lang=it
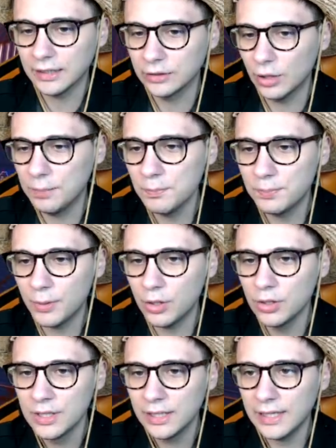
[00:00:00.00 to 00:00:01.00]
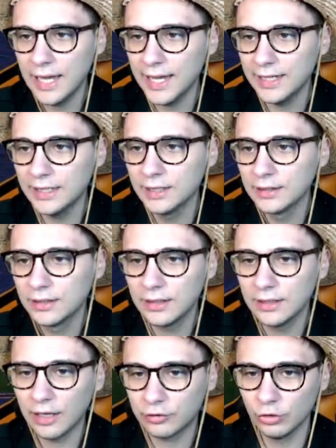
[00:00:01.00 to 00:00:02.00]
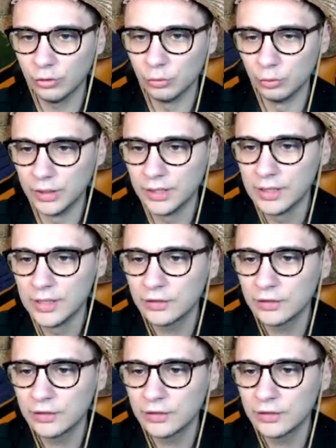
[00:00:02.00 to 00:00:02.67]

dopo un po' lei lasciò lui.